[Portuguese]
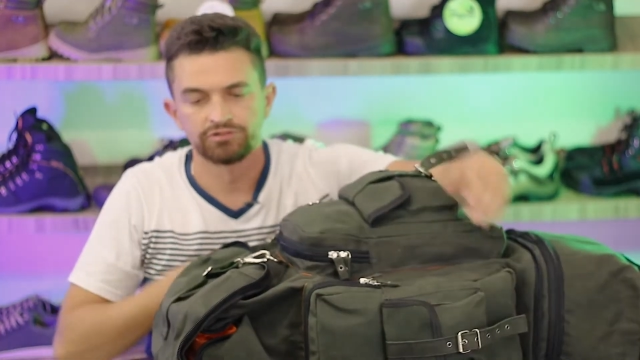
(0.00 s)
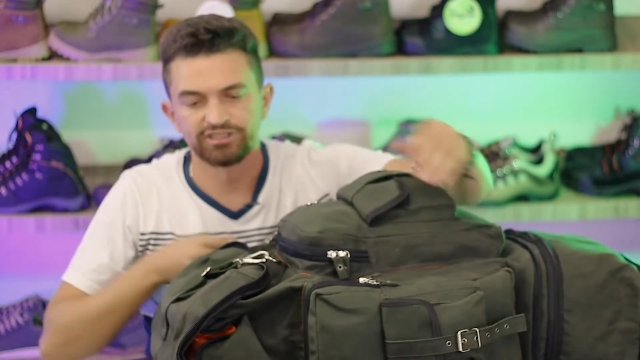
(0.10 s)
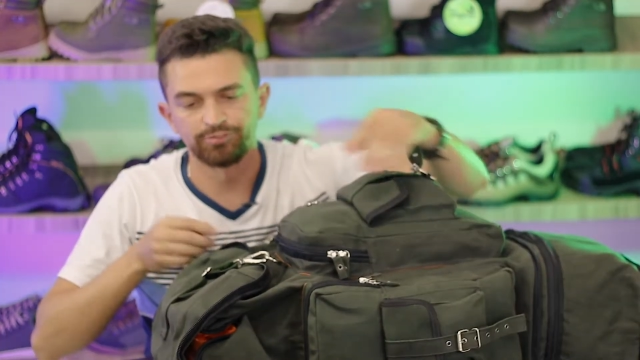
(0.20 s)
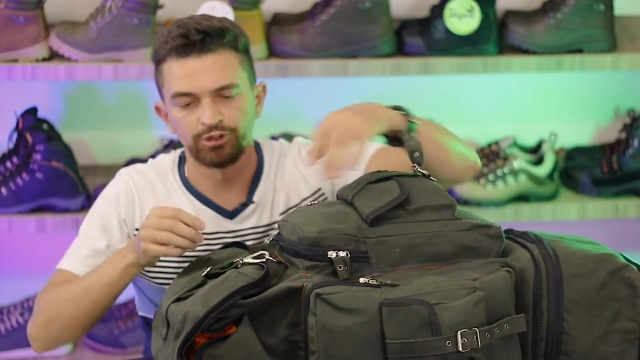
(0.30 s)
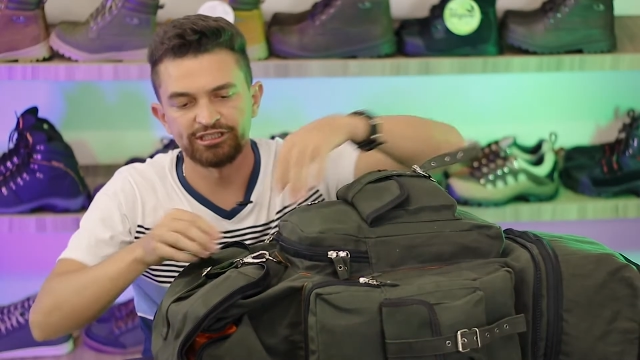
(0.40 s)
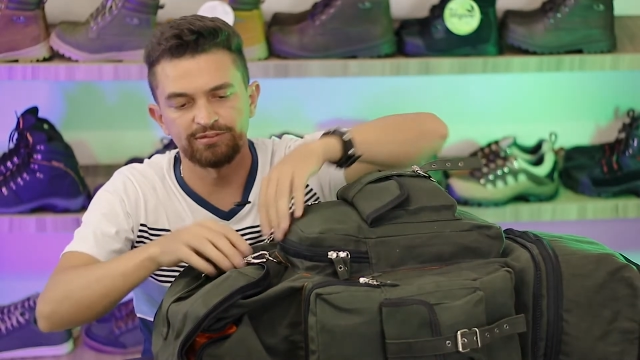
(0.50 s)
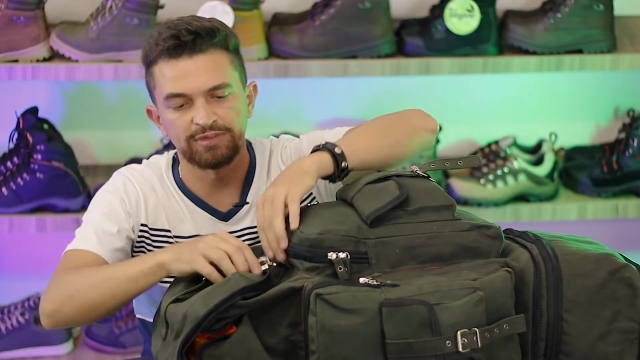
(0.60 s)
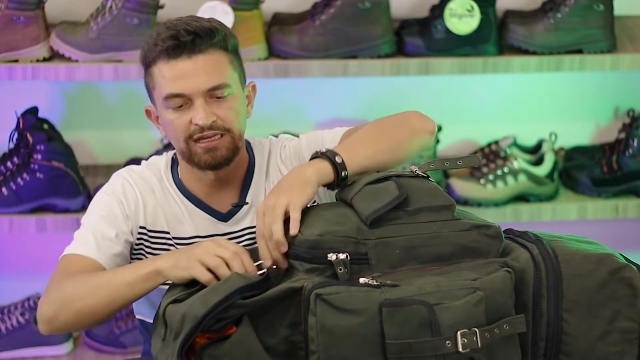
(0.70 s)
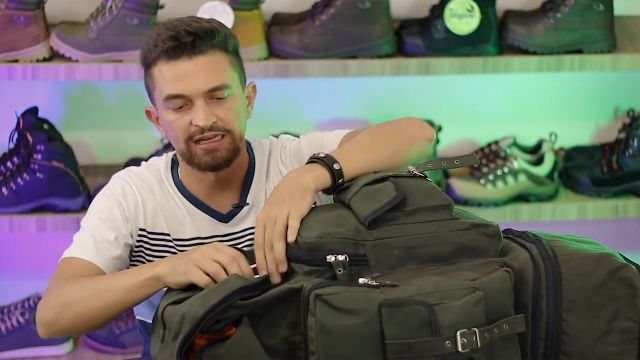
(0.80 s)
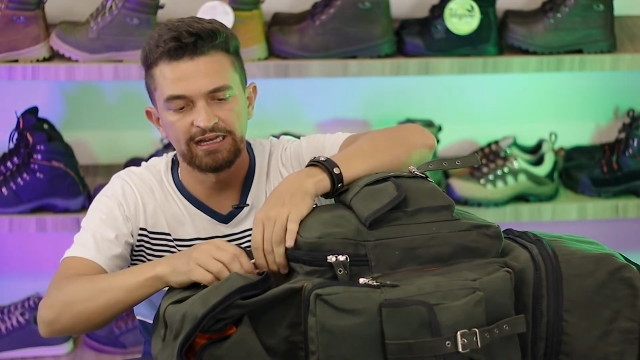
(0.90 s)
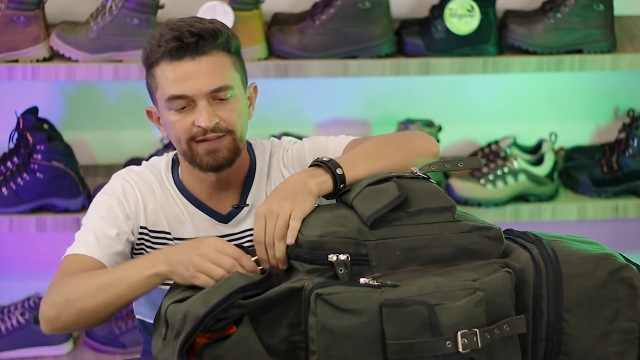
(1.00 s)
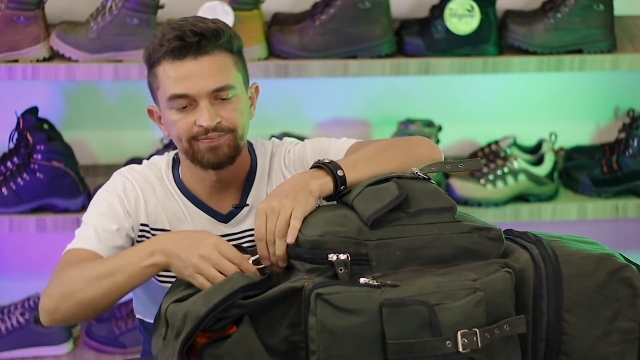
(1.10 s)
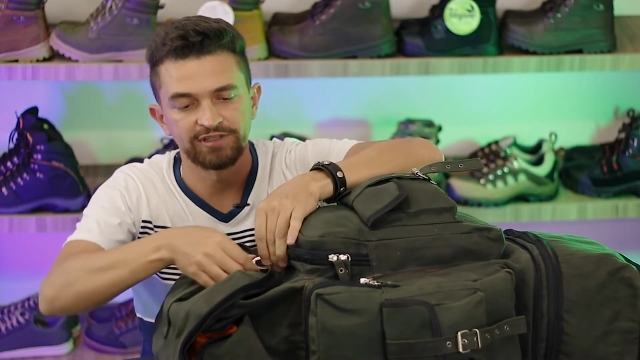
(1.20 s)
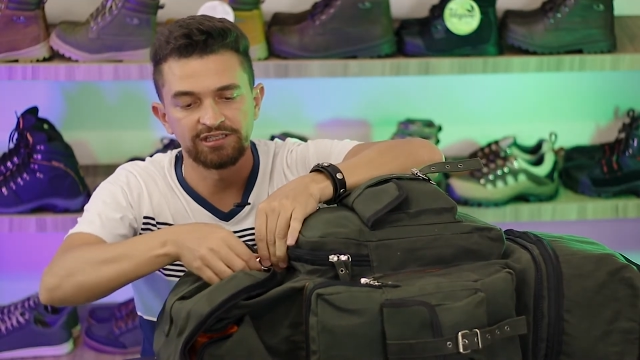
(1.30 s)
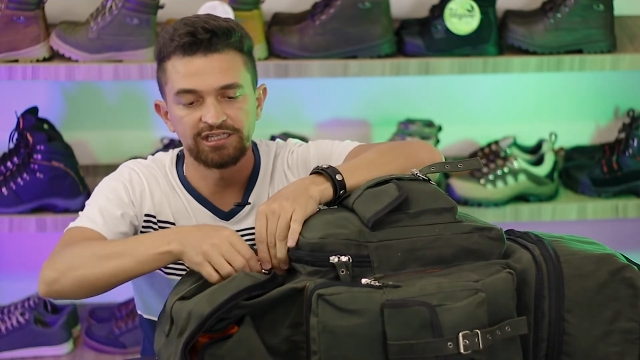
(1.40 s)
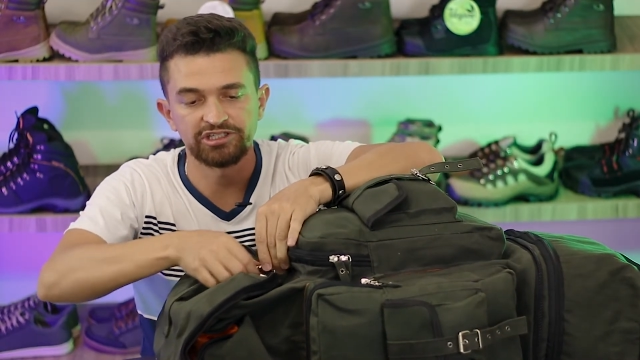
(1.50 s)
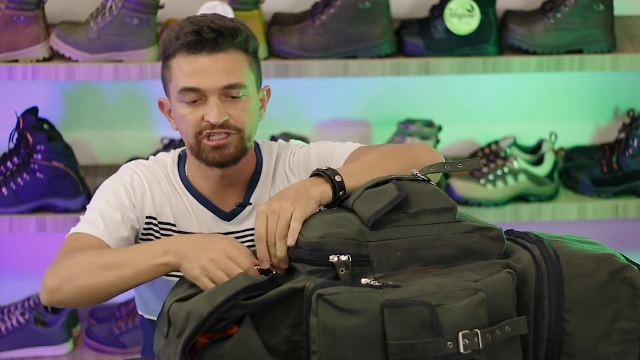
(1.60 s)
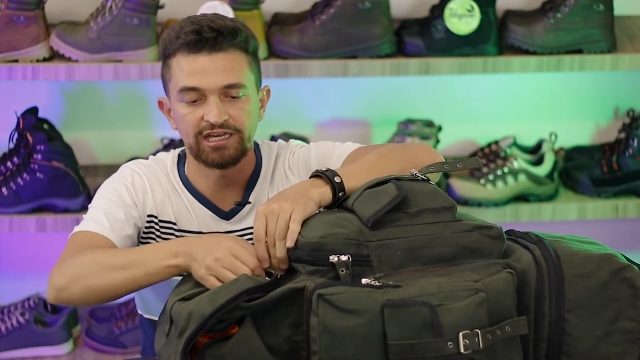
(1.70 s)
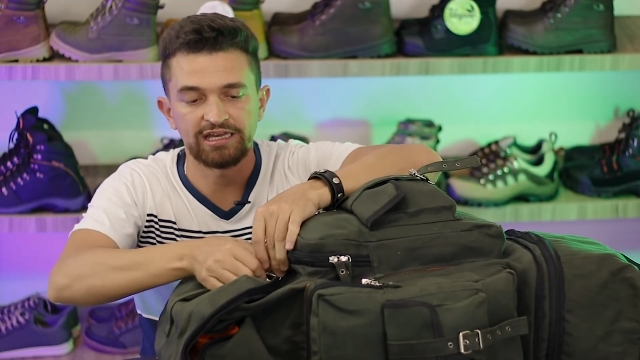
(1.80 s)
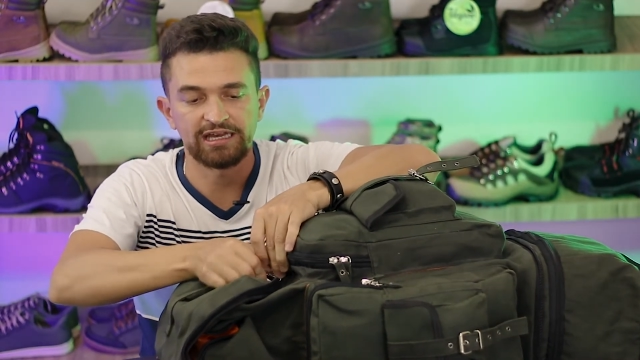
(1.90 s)
Você pode amarrar e
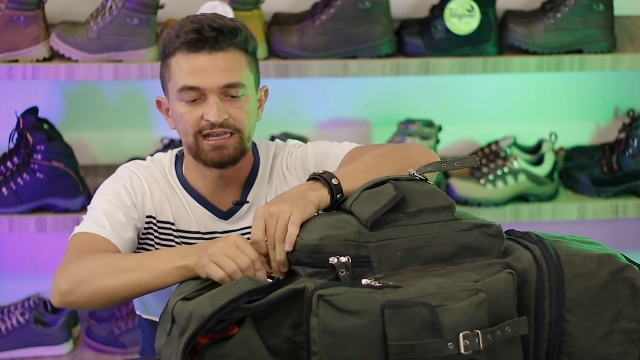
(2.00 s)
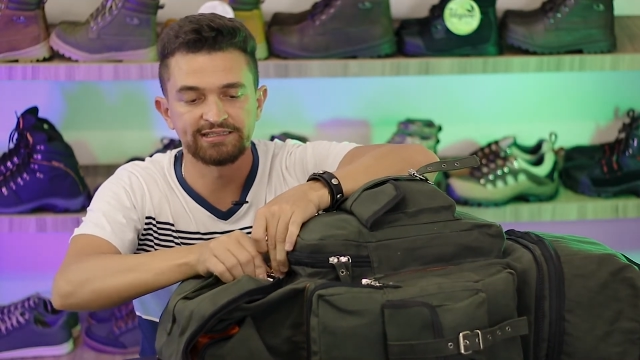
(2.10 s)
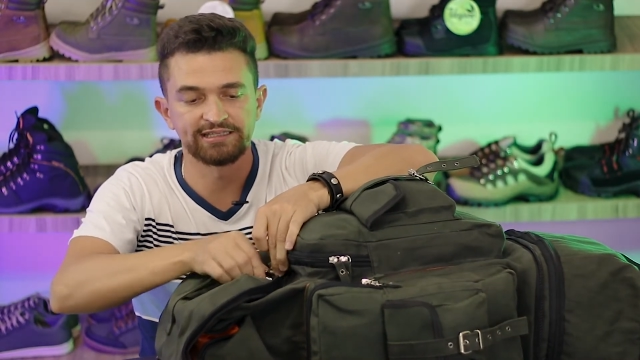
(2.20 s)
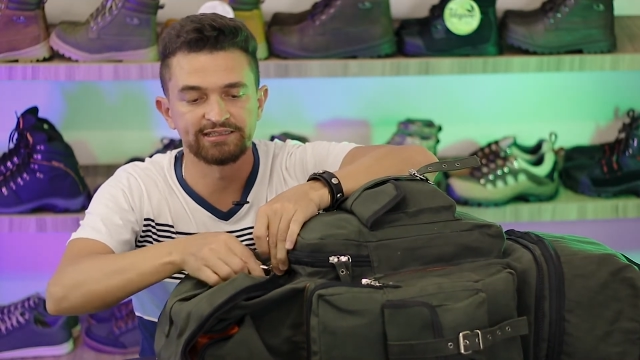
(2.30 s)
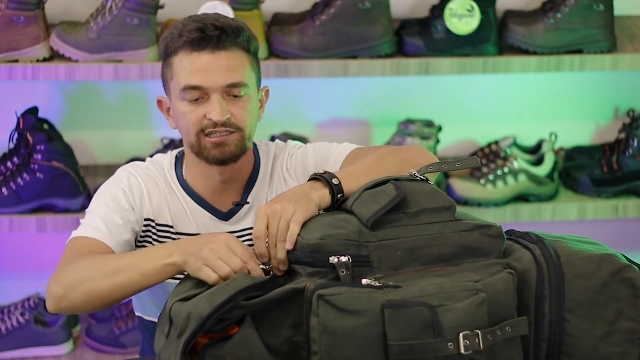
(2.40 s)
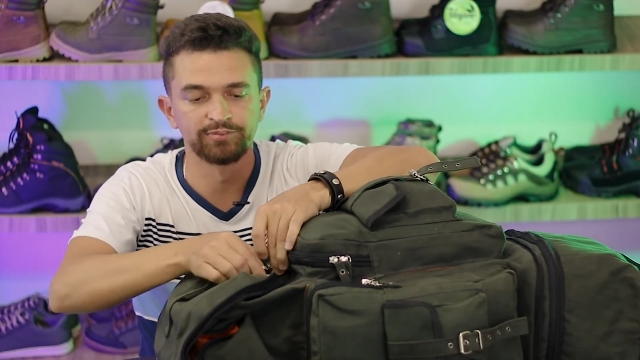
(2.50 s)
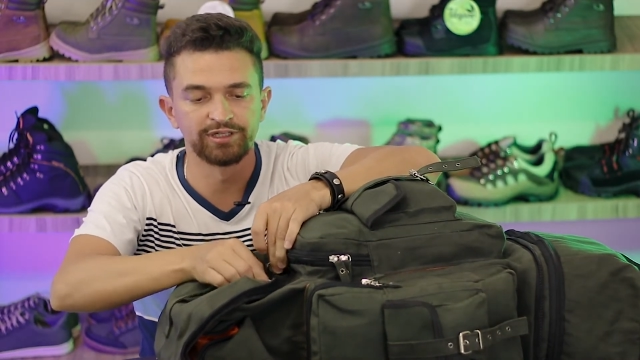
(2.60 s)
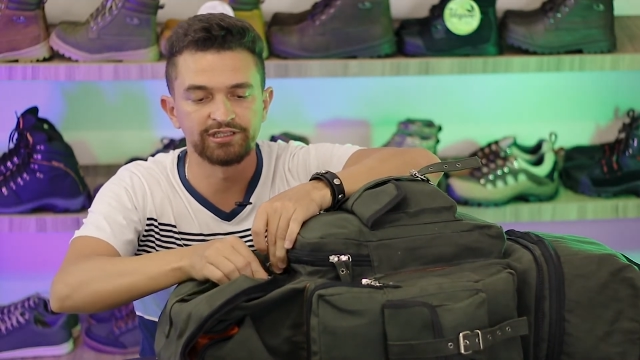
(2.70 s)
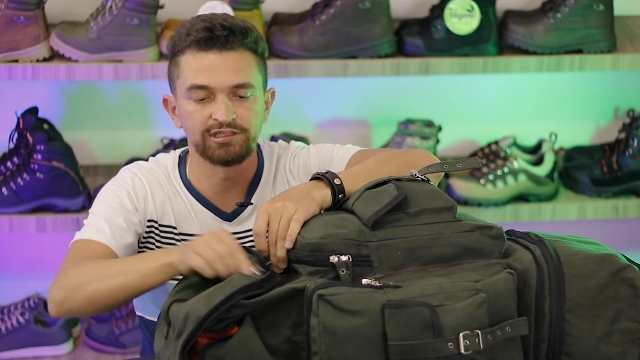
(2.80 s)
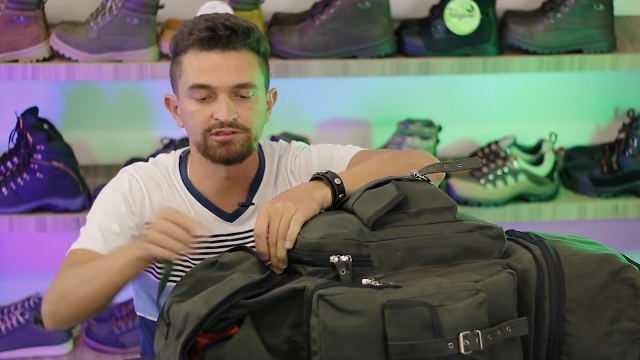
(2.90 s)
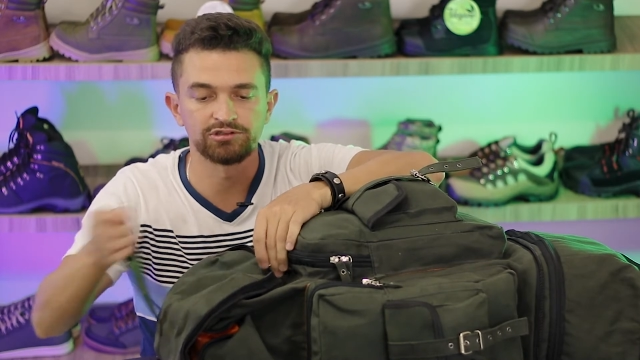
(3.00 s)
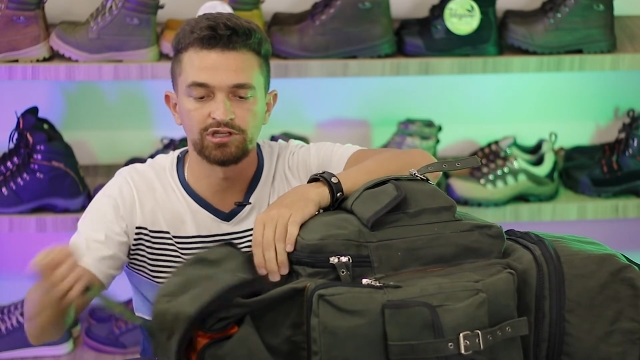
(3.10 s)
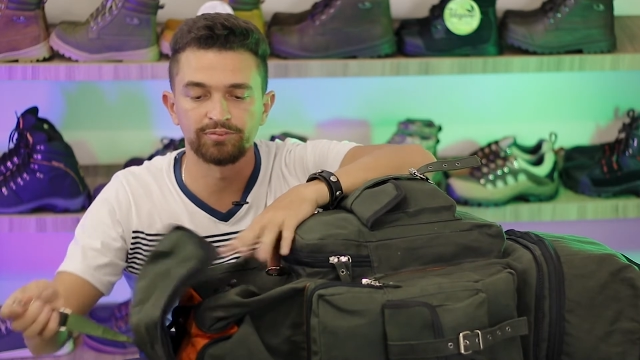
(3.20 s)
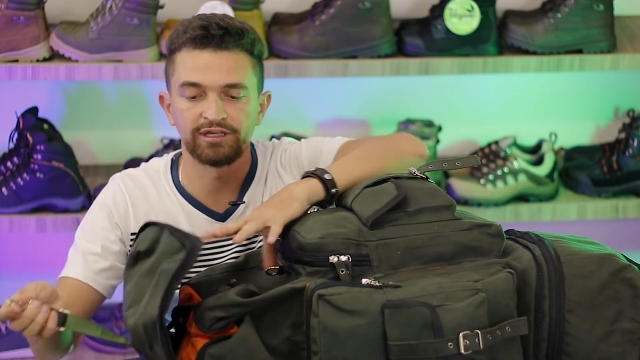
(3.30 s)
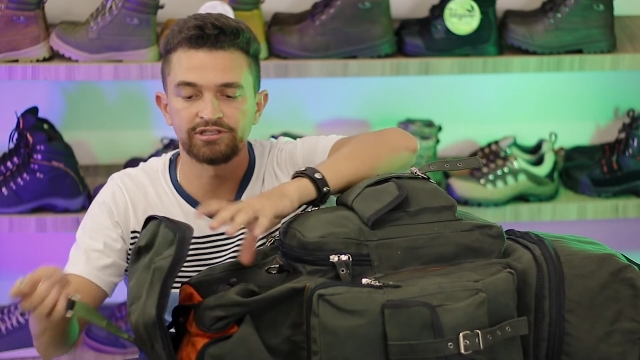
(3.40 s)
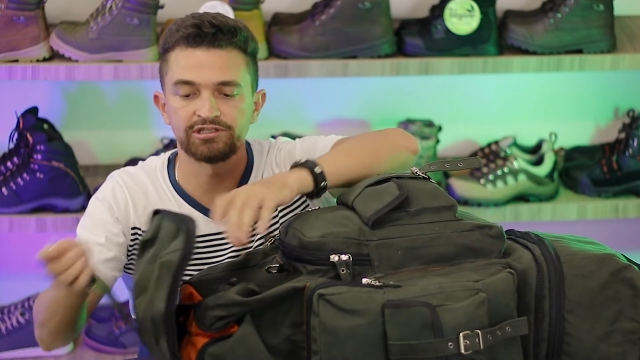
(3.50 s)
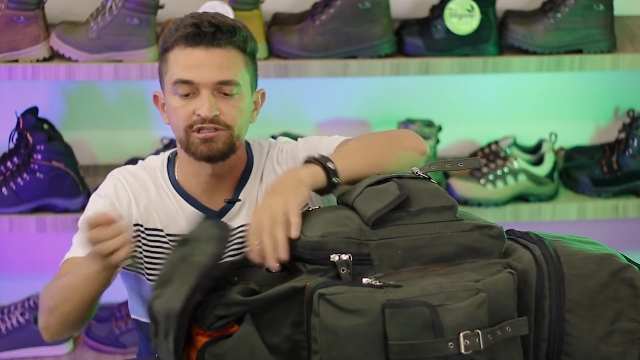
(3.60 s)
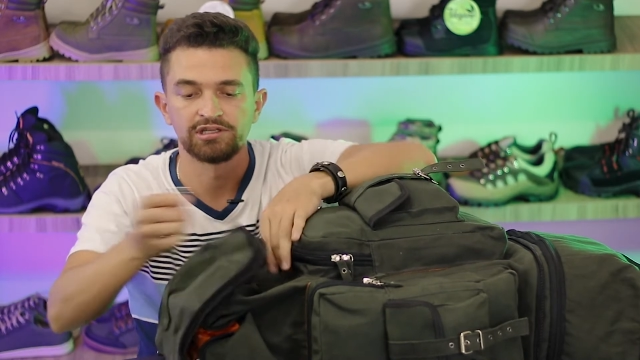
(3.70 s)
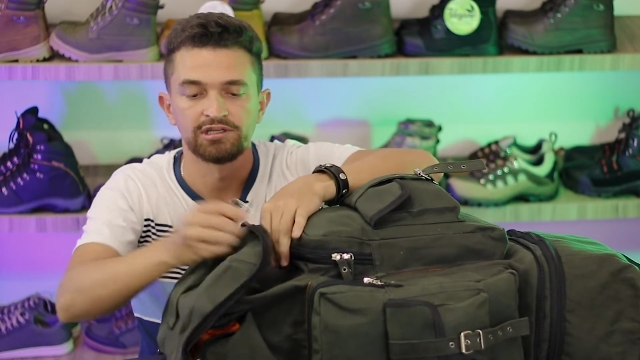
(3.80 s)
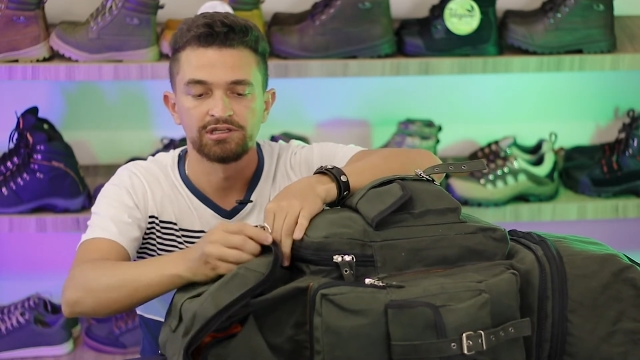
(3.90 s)
deixar essa tampa aqui somente